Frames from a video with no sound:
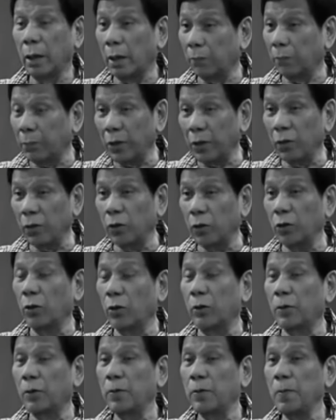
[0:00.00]
hanapin ko
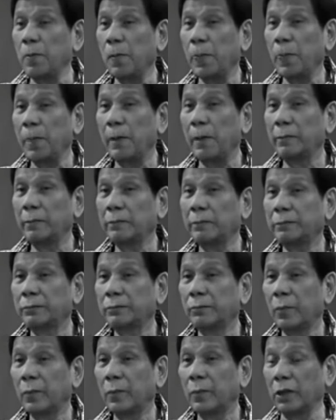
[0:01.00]
yon
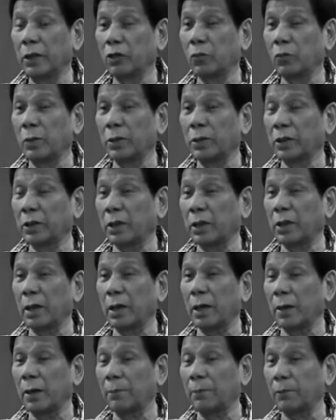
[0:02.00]
hindi pa man
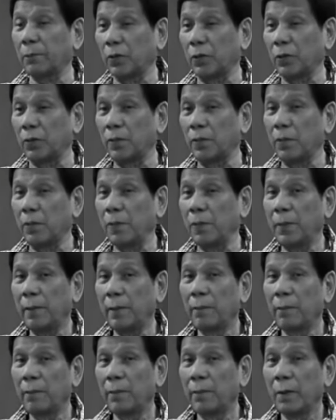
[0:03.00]
tinanggap yon
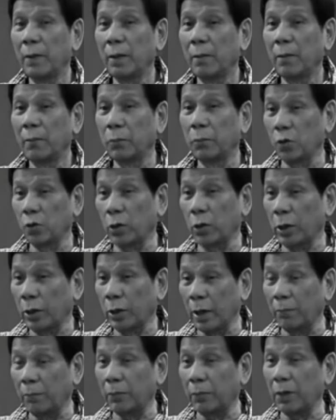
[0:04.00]
pero
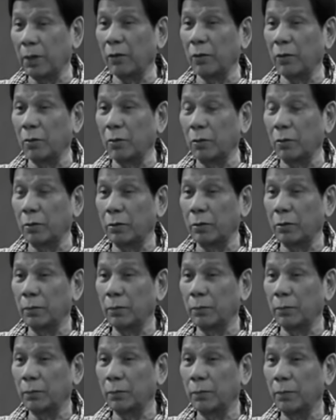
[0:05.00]
hanapin ko
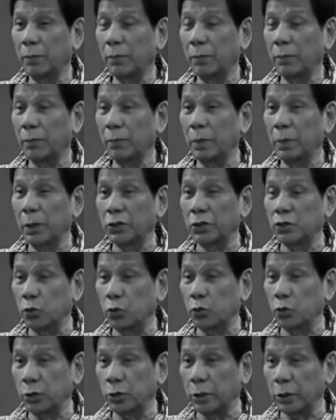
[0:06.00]
ron as
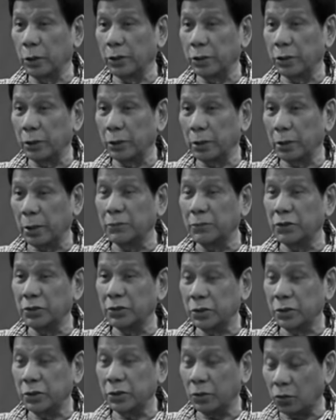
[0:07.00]
soon as it
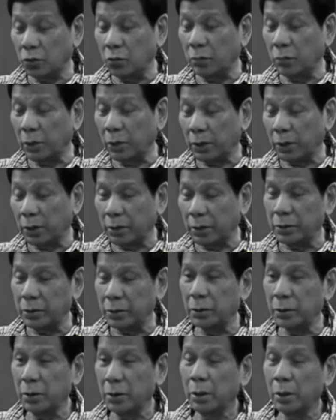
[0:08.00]
comes into my
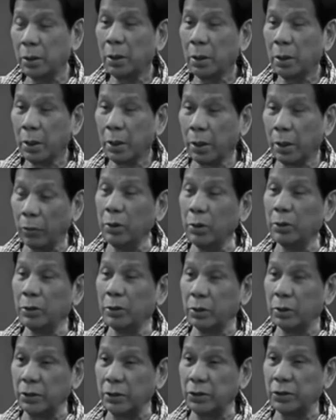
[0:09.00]
hands, I
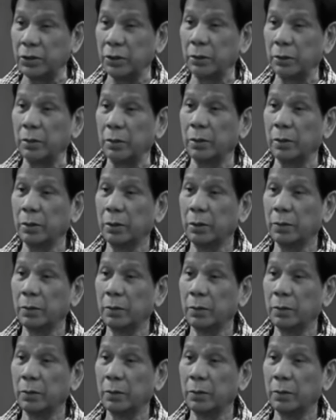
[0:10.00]
will release it.